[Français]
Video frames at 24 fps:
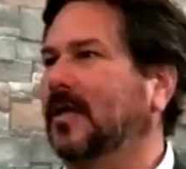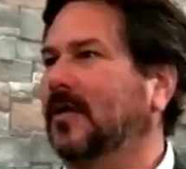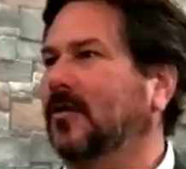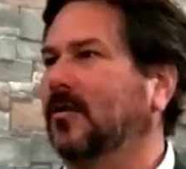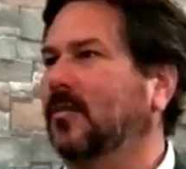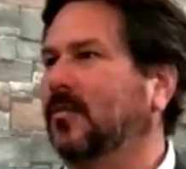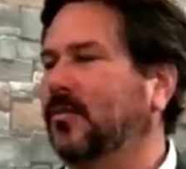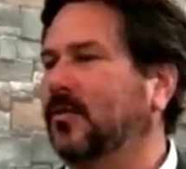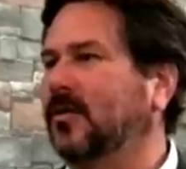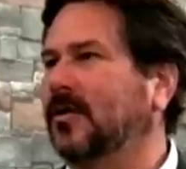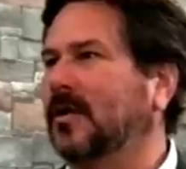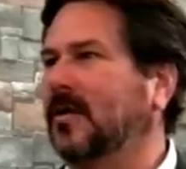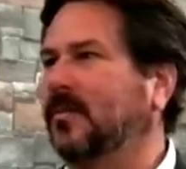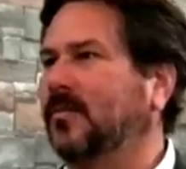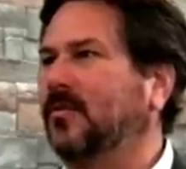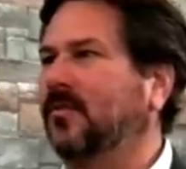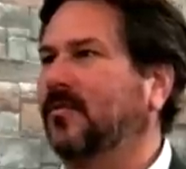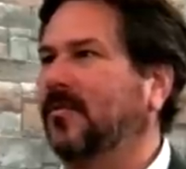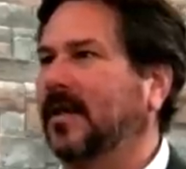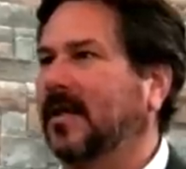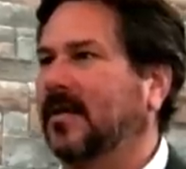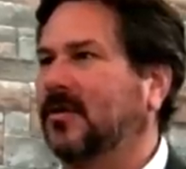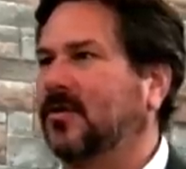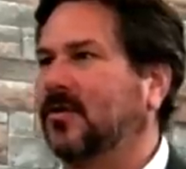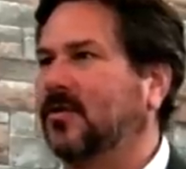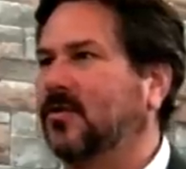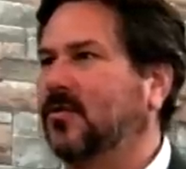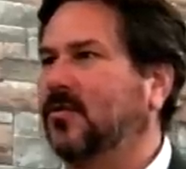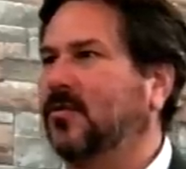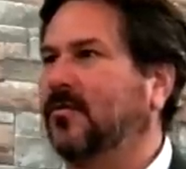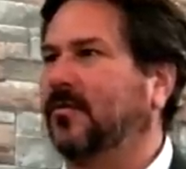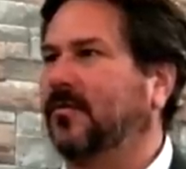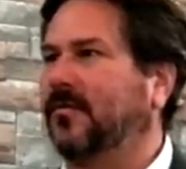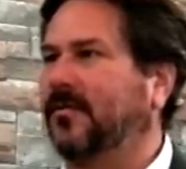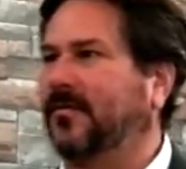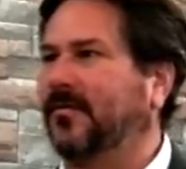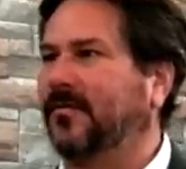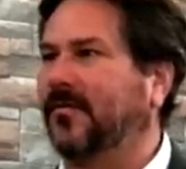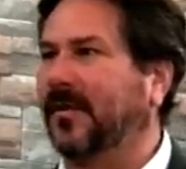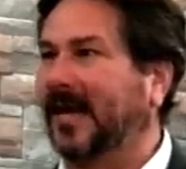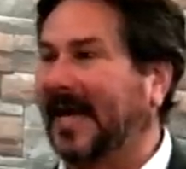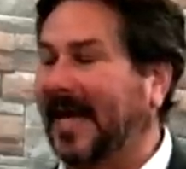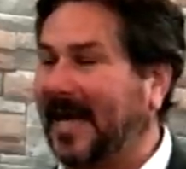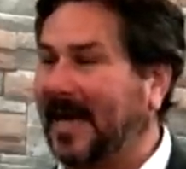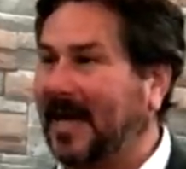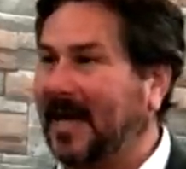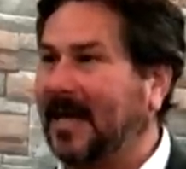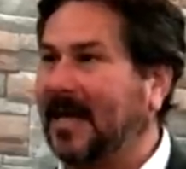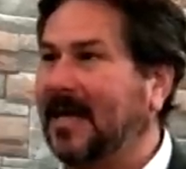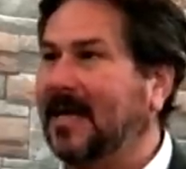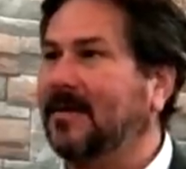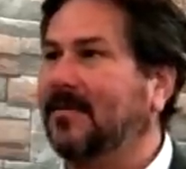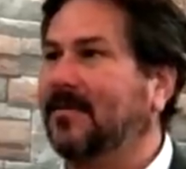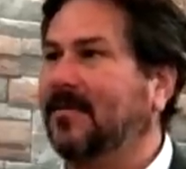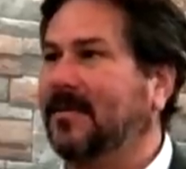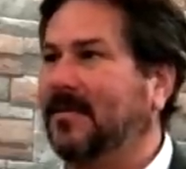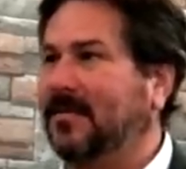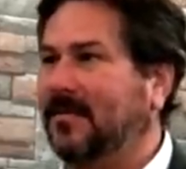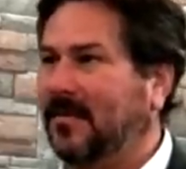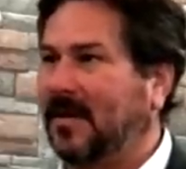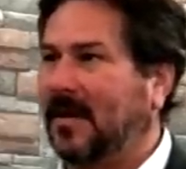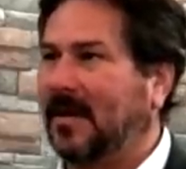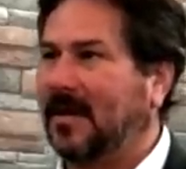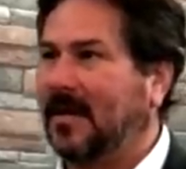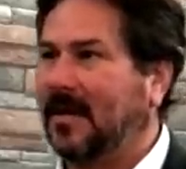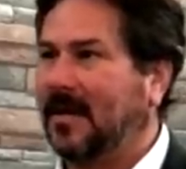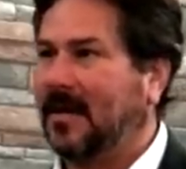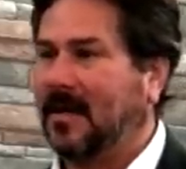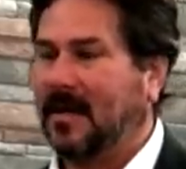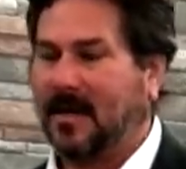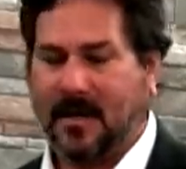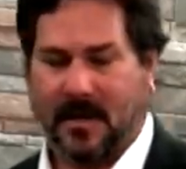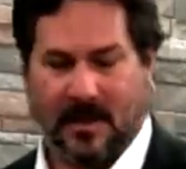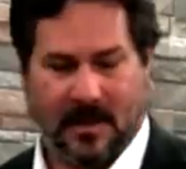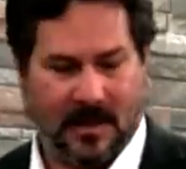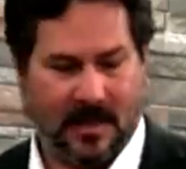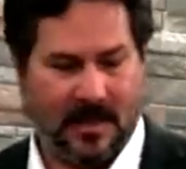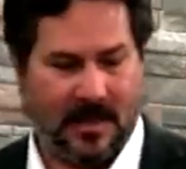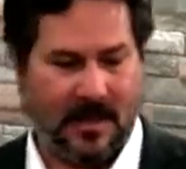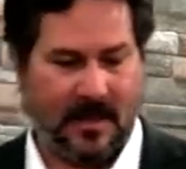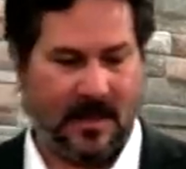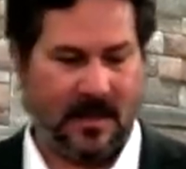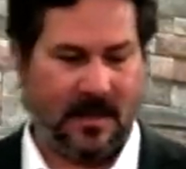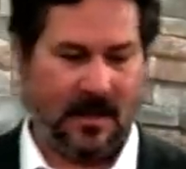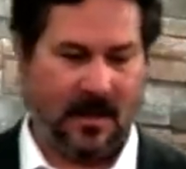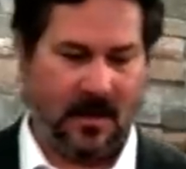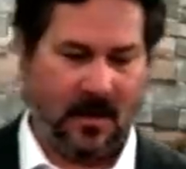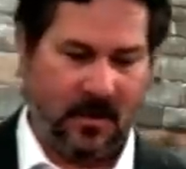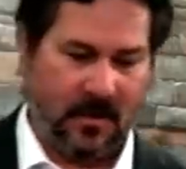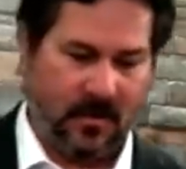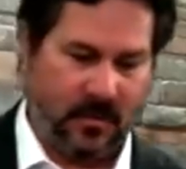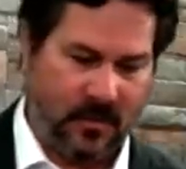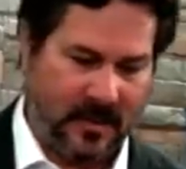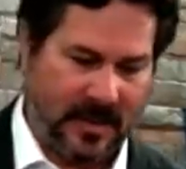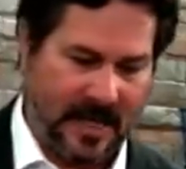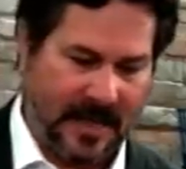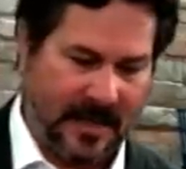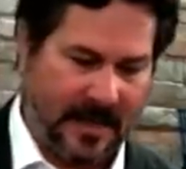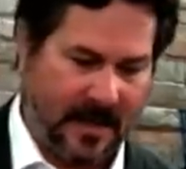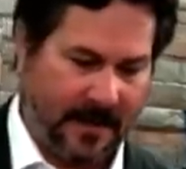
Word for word: de plus en plus vers ce Dieu vrai et vivant qui euh, nous attend.